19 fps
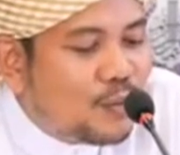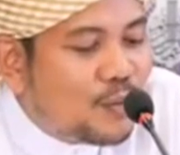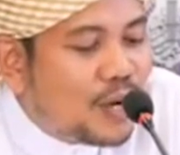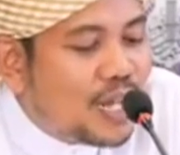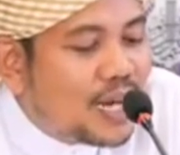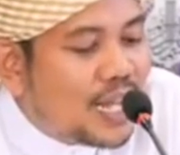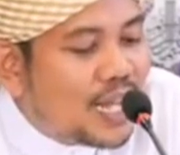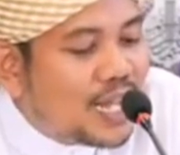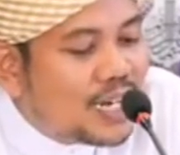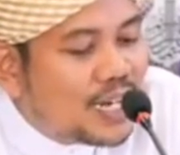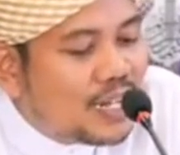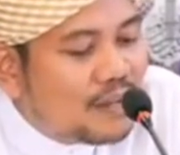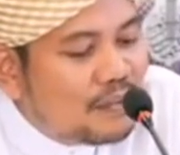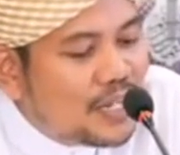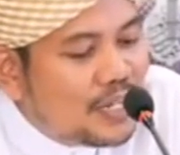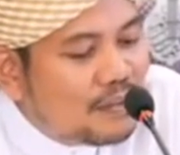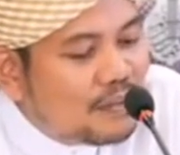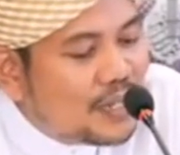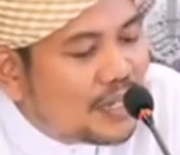วะลานะ
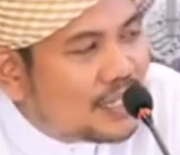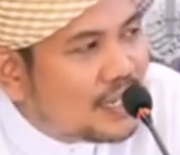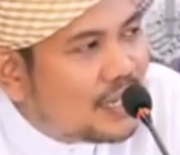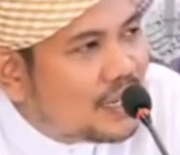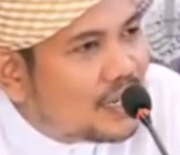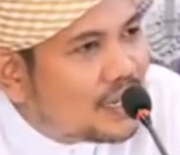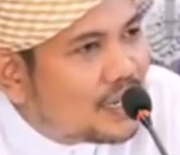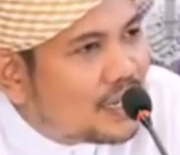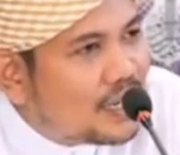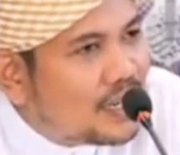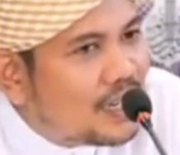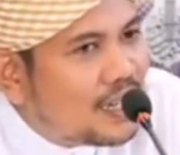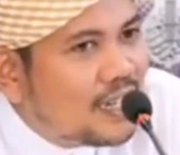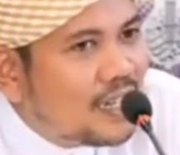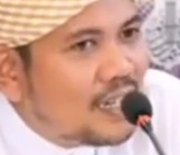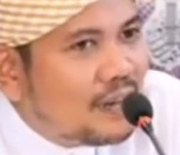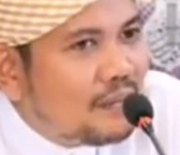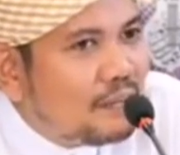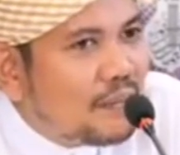มีมะติน
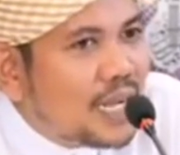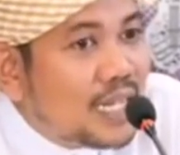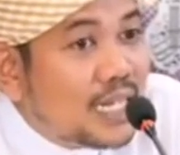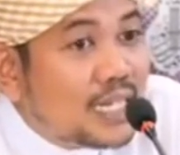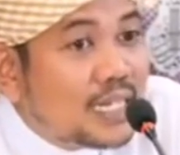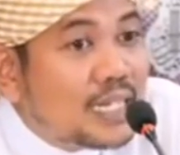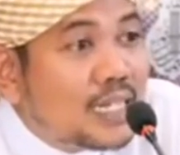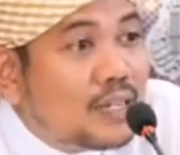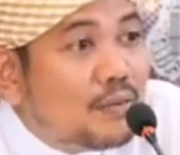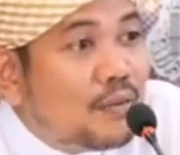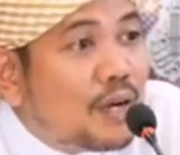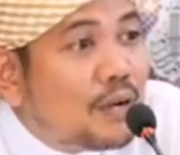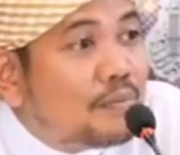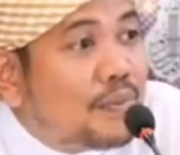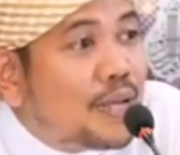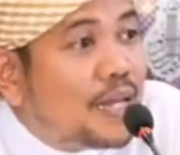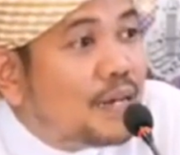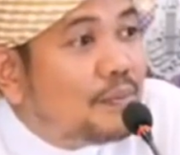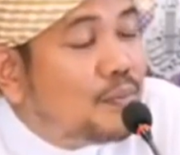ไม่ถือว่า
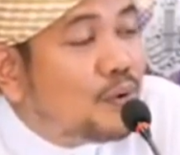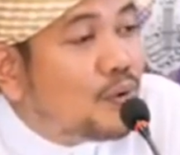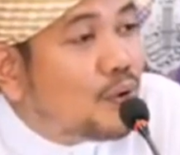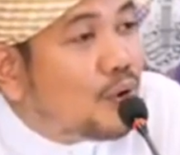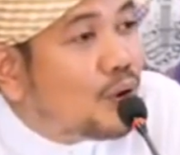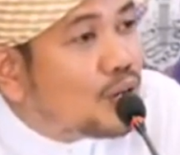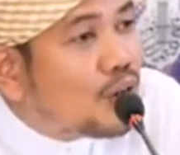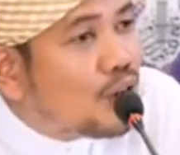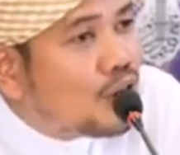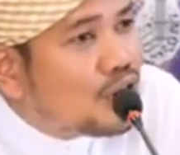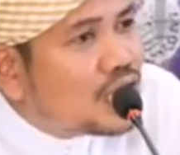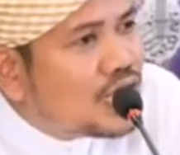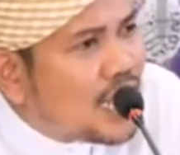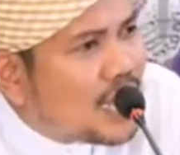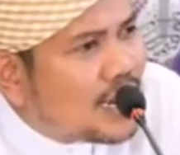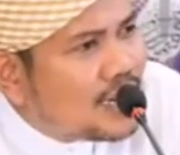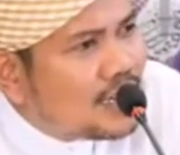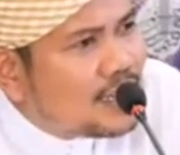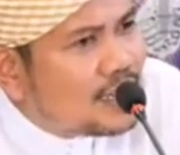เป็นบุคคลของ
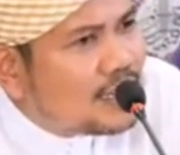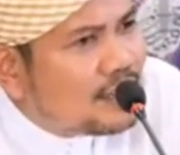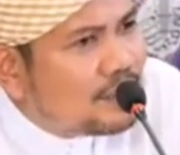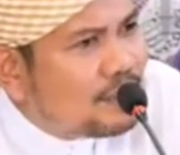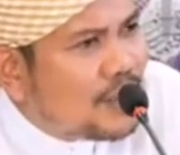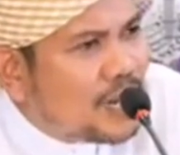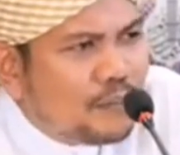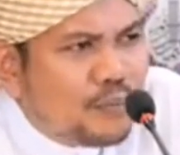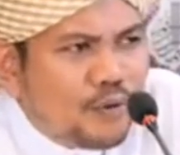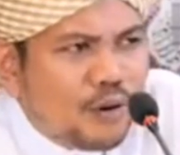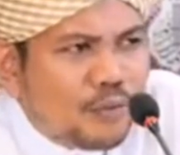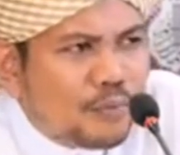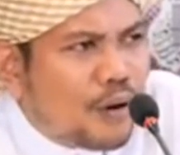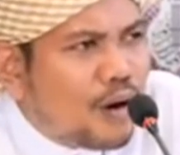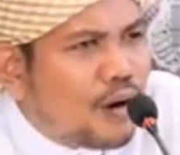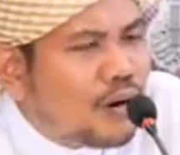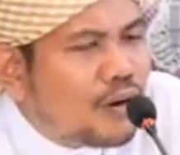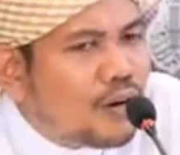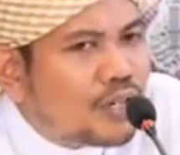ฉันเป็นพวก
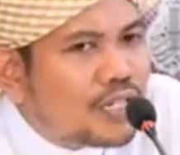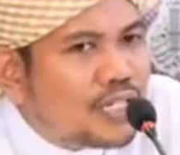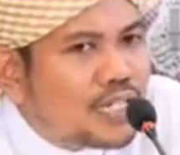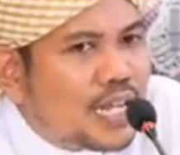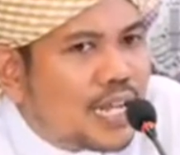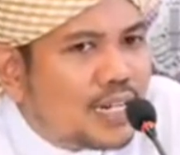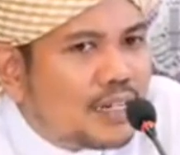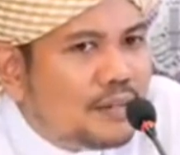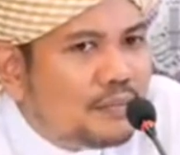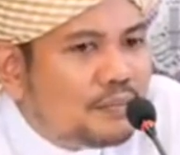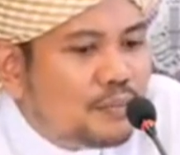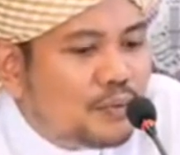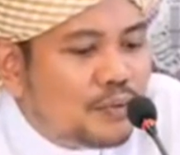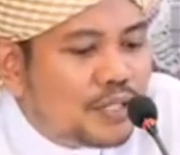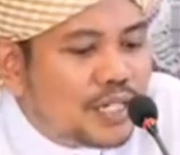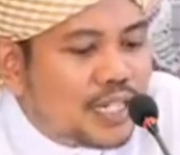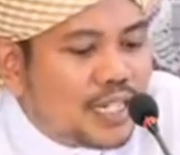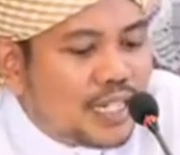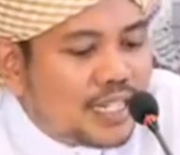พ้องของฉันผู้
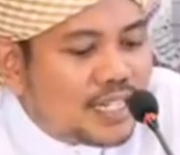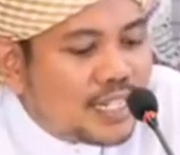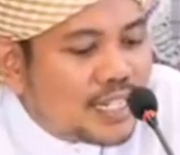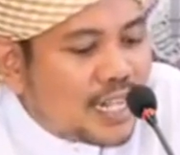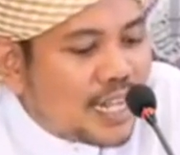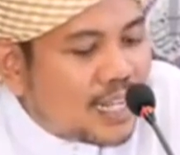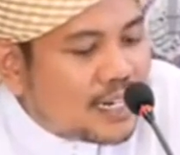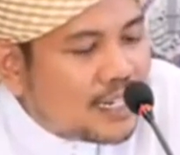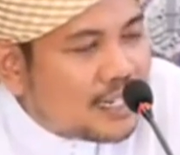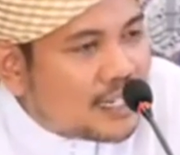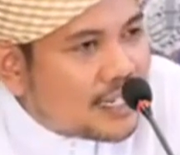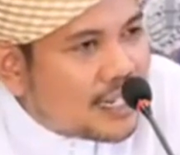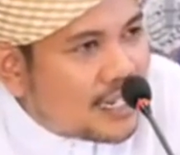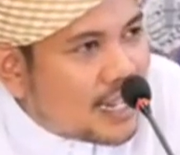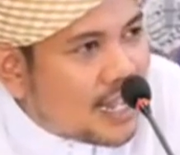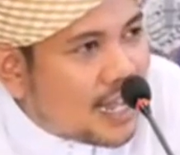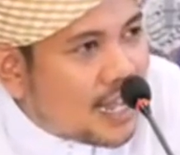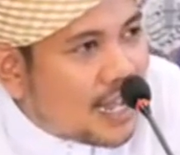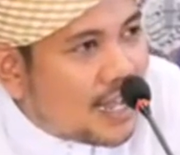ที่อิจฉาริษ
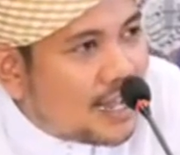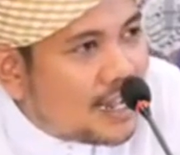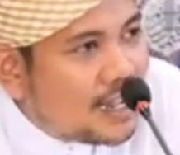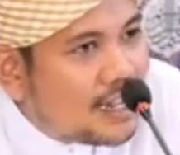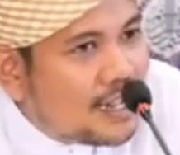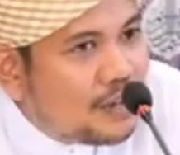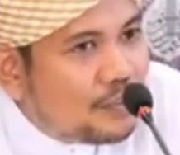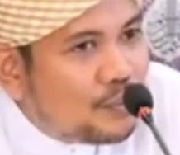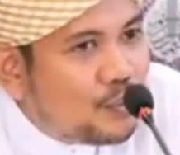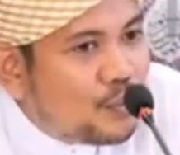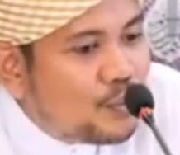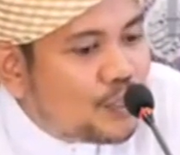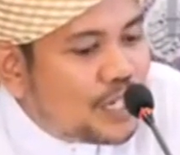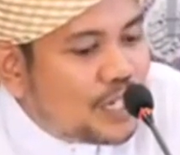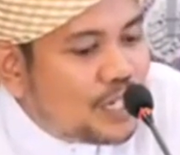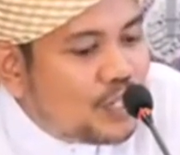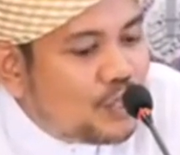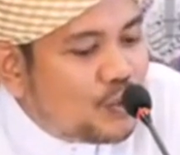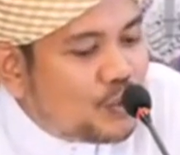ยาผู้
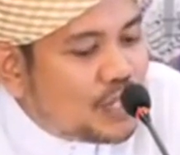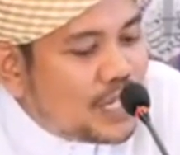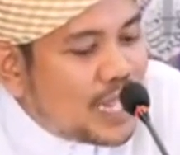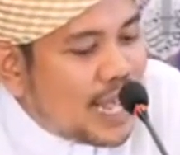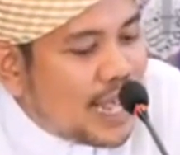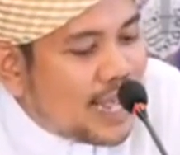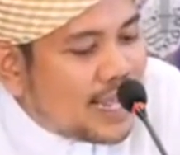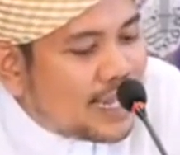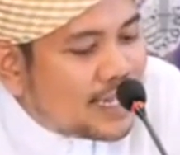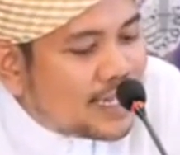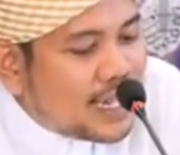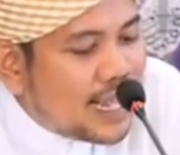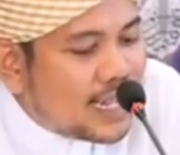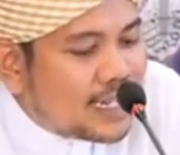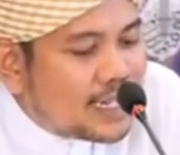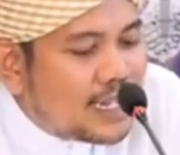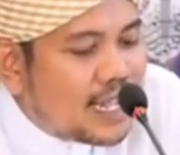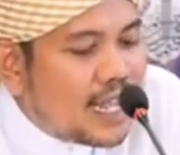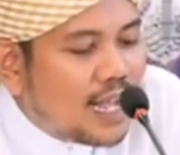ที่ยุแย่ให้แต
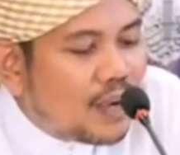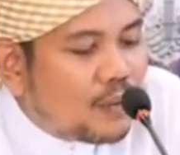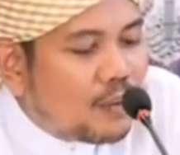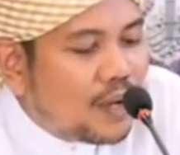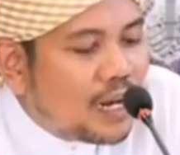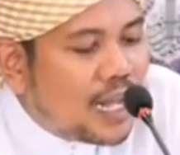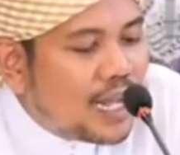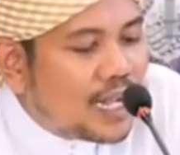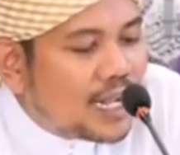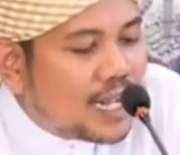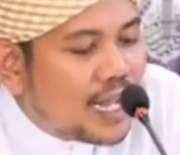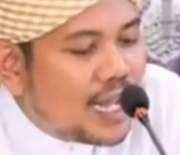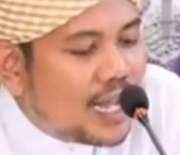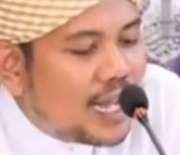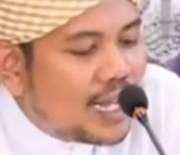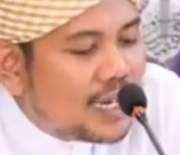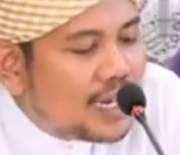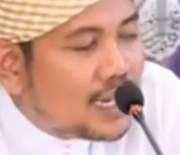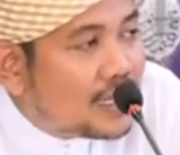กแยกวะลากะ
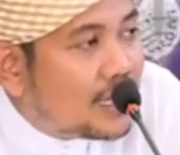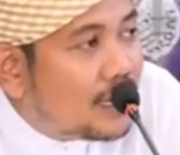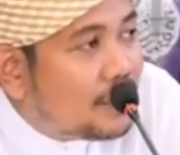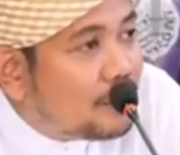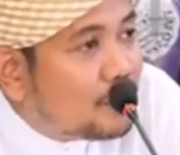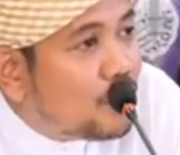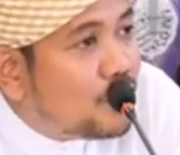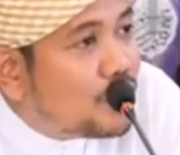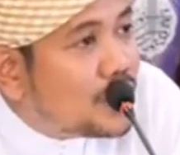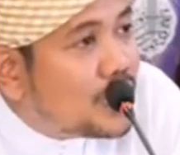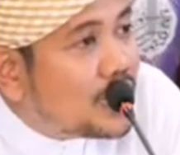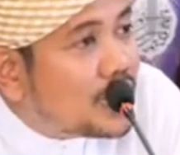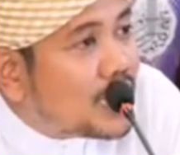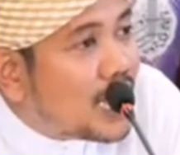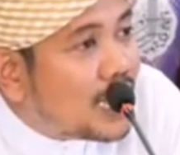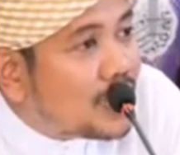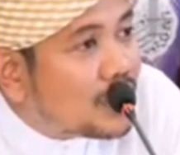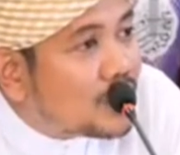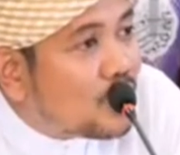ฮานะตินผู้ที่
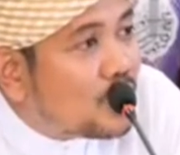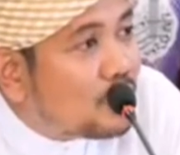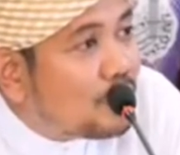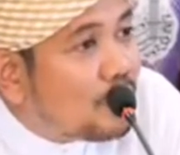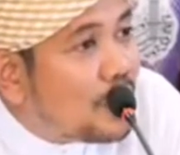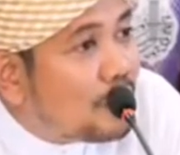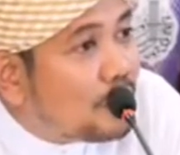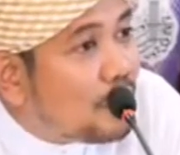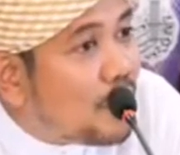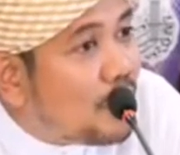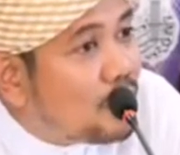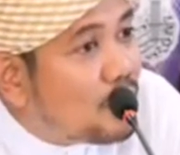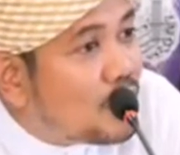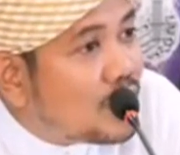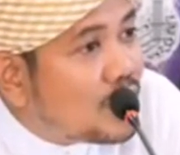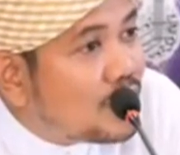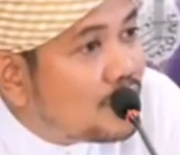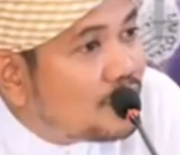ตั้งตนเป็นพ่อมด